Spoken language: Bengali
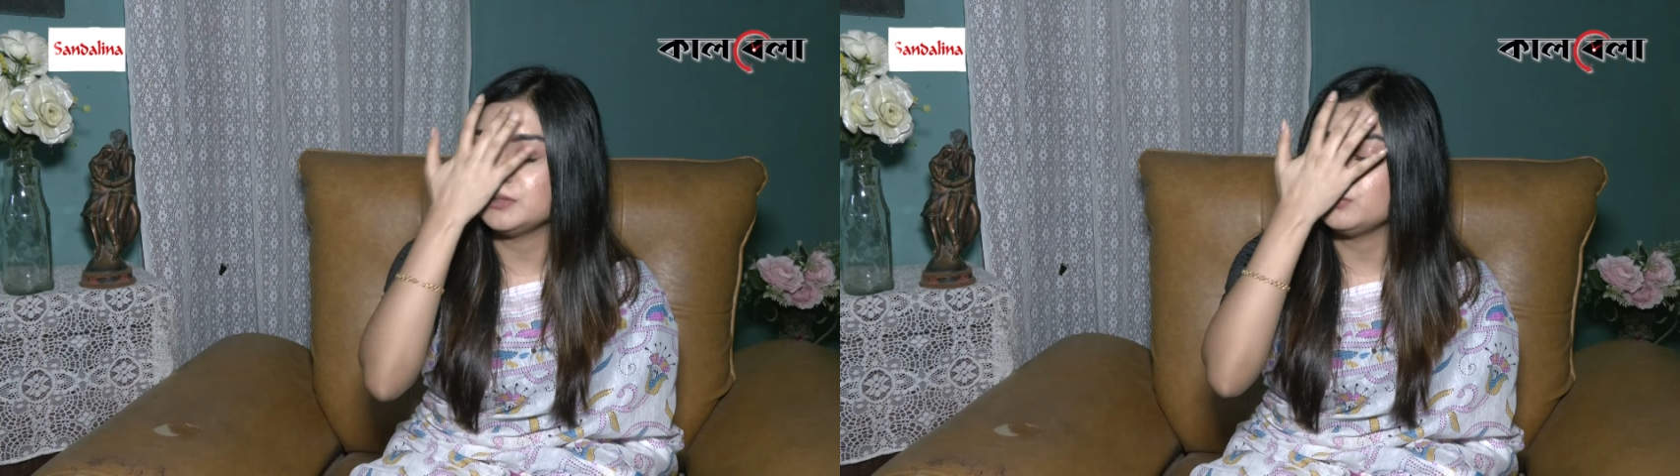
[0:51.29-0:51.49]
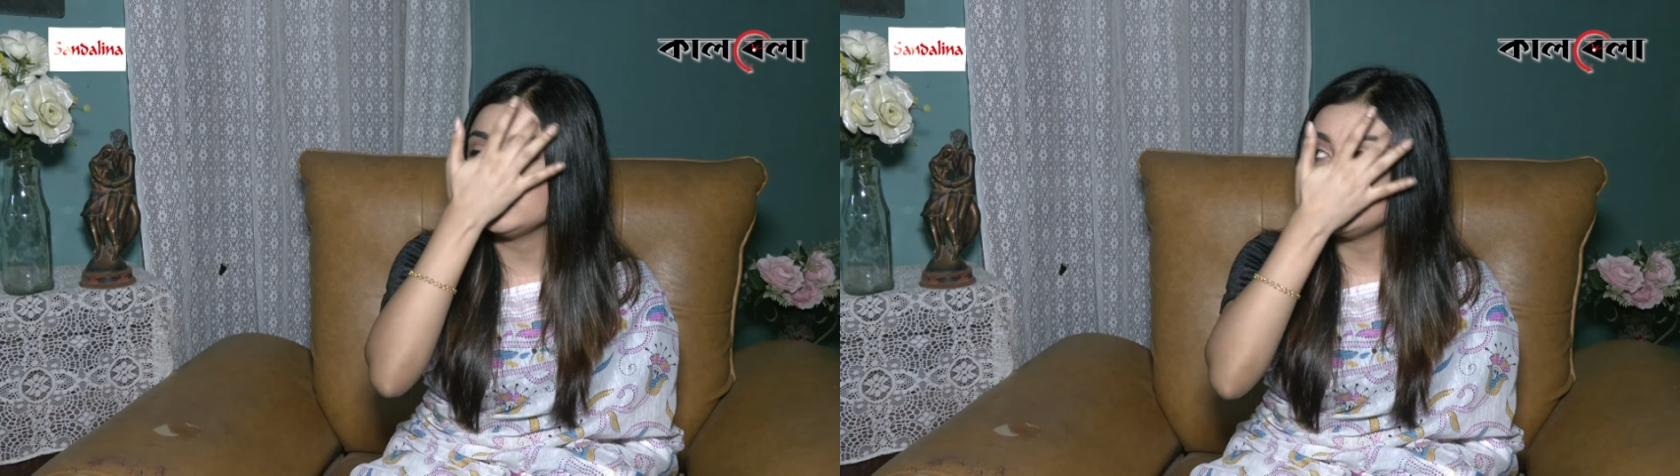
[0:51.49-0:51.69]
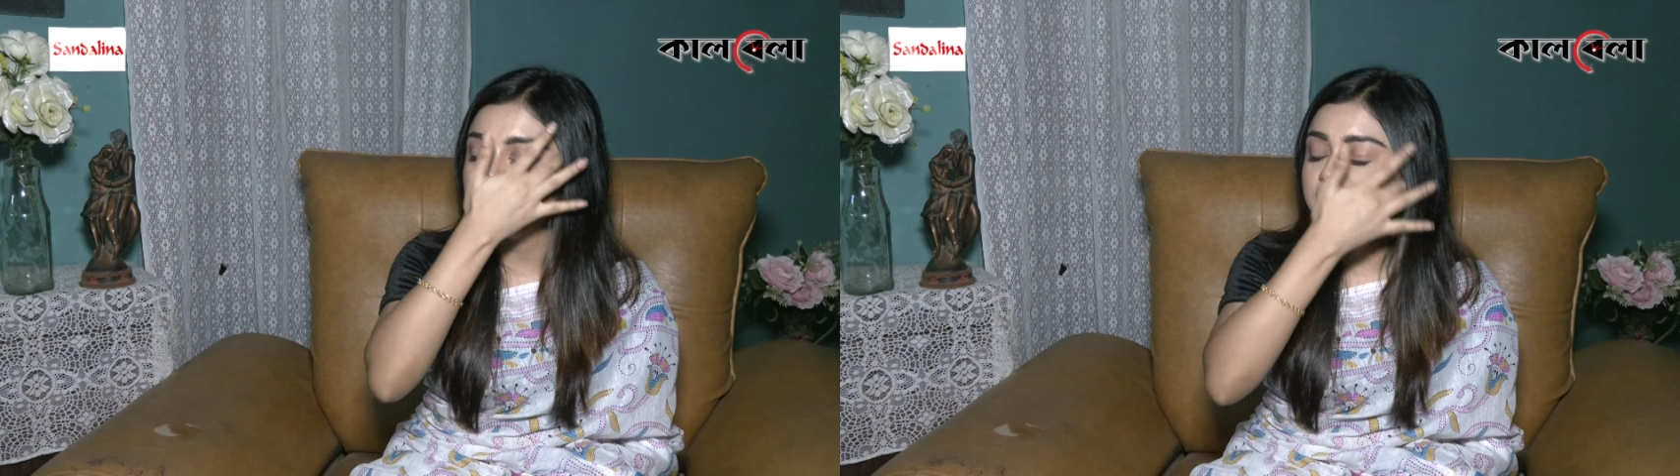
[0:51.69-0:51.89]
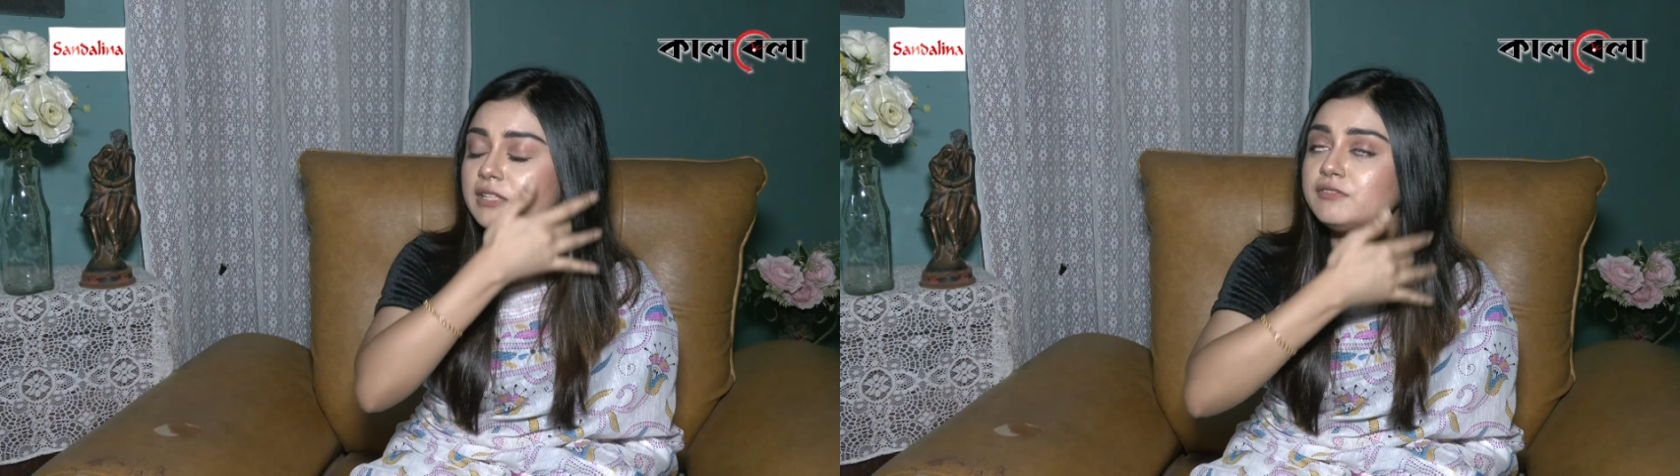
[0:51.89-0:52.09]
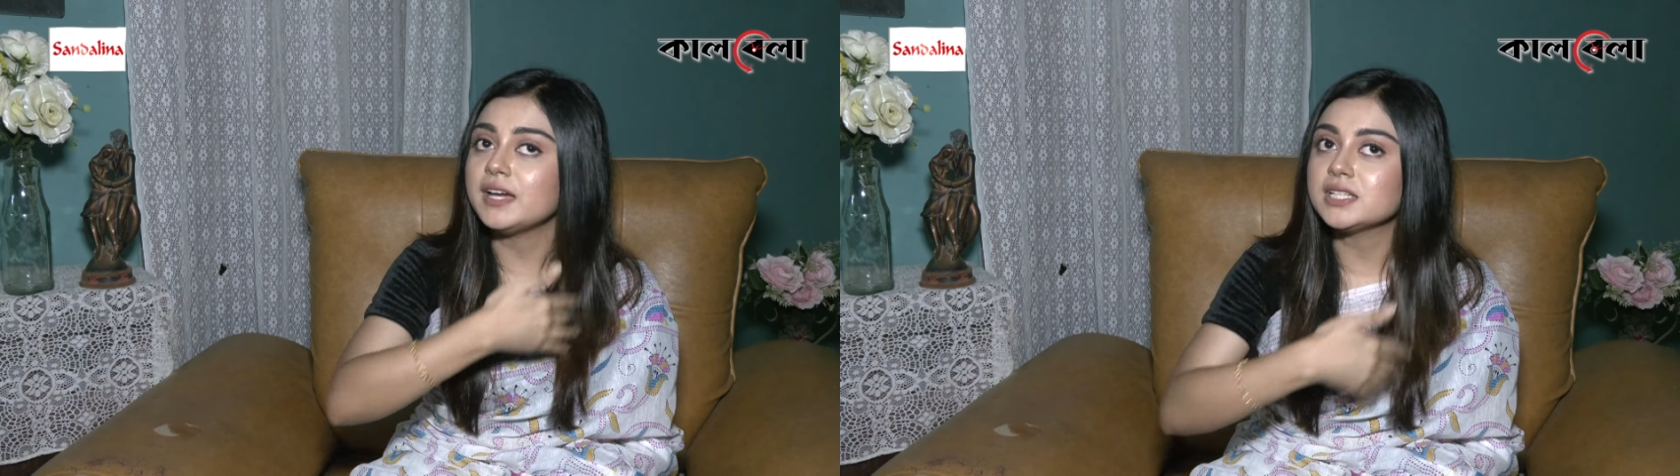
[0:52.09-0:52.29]
এবং
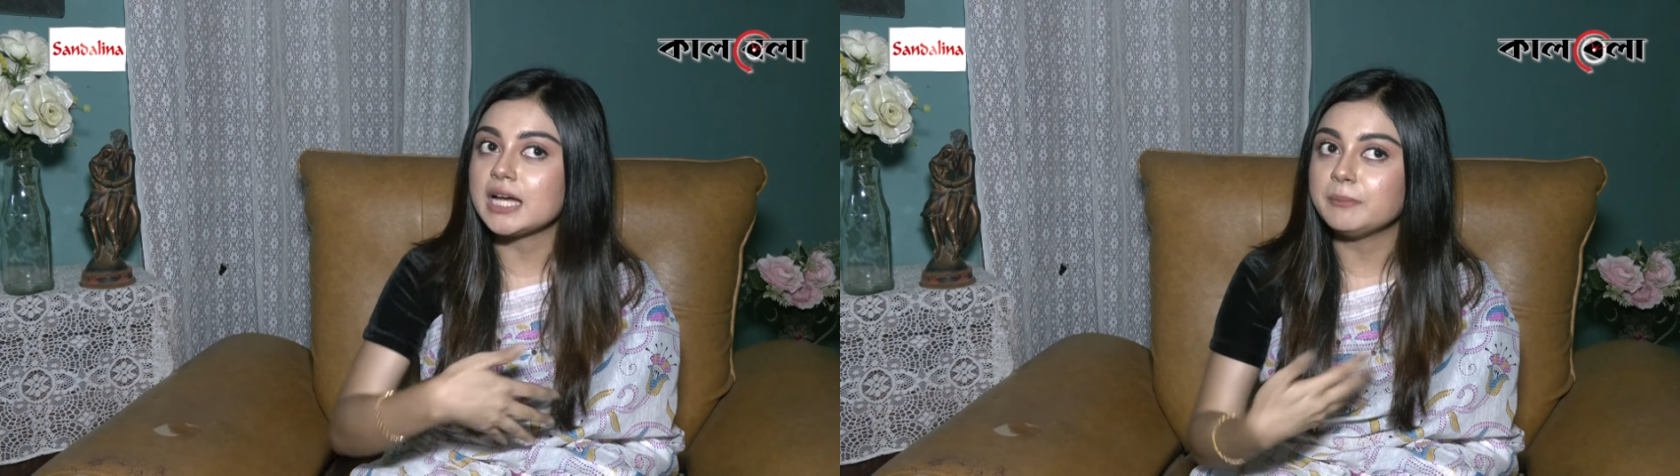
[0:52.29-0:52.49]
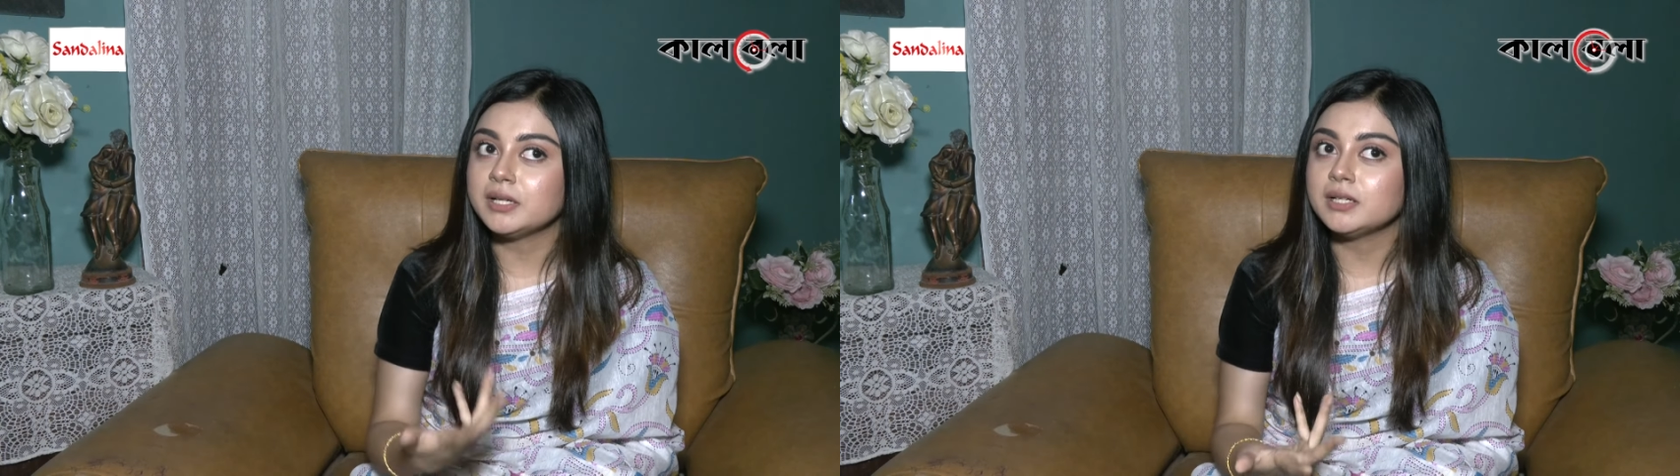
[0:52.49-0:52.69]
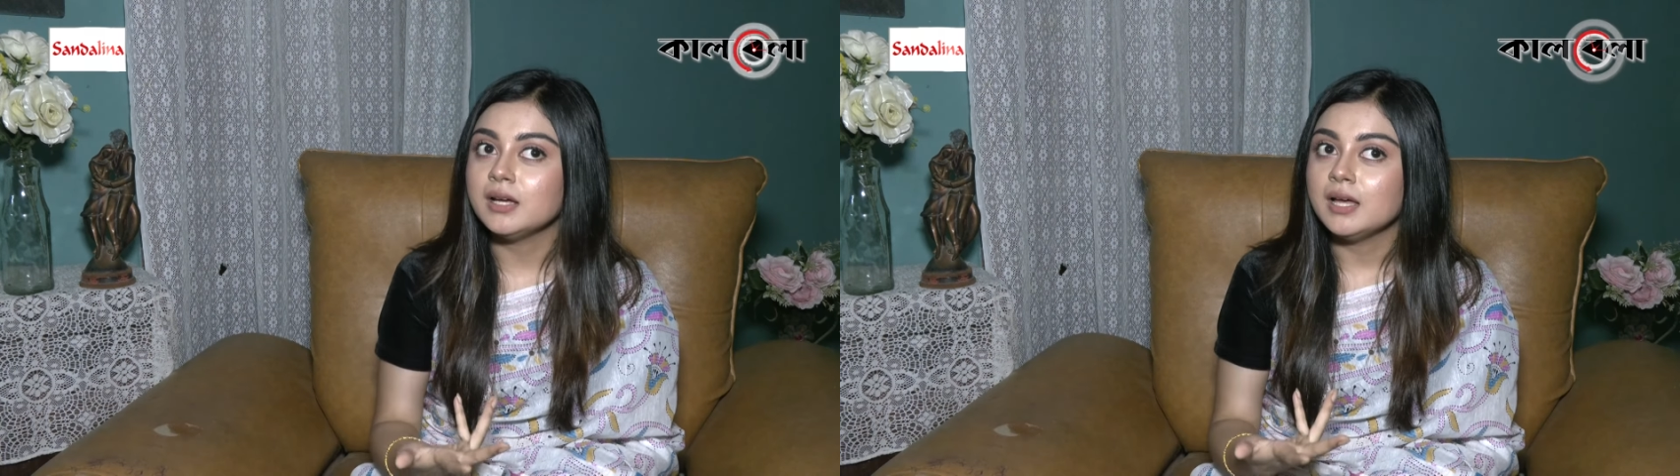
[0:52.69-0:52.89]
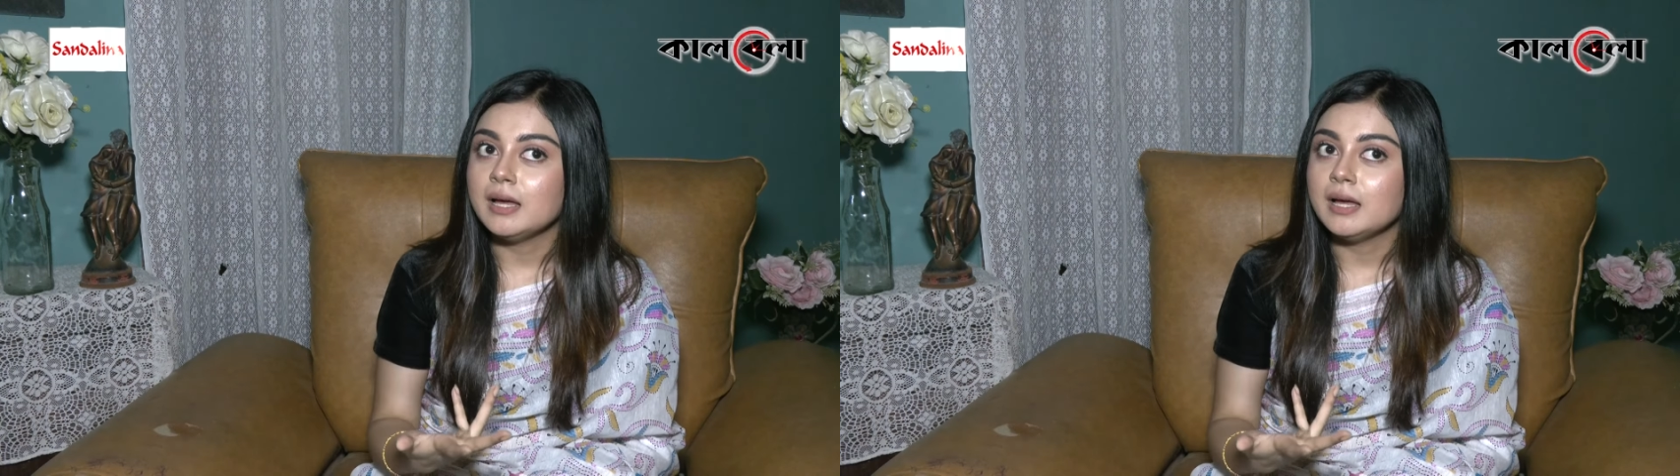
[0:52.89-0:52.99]
ইনফ্যাক্ট আমার